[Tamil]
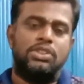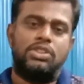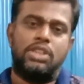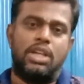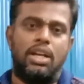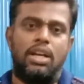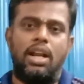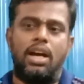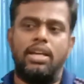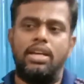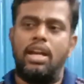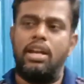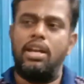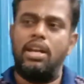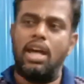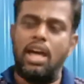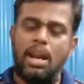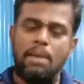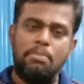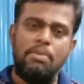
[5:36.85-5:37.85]
சரிங்களா
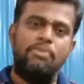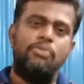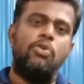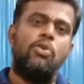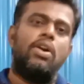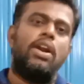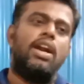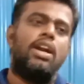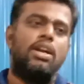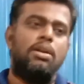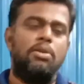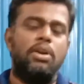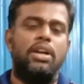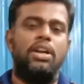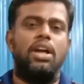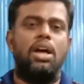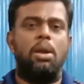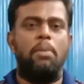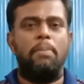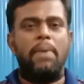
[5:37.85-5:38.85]
எந்நேரமும் ஃபோர் ஹேண்டும்
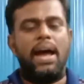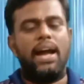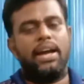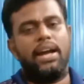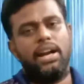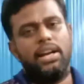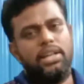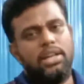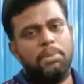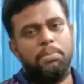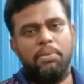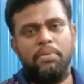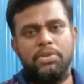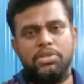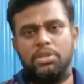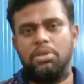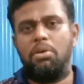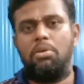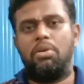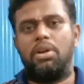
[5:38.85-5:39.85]
எந்நேரம் பேக் ஹேண்ட் கிரிப்பு
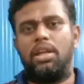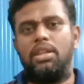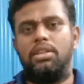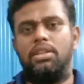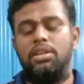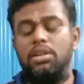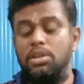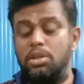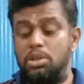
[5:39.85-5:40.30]
வச்சுக்கக்கூடாது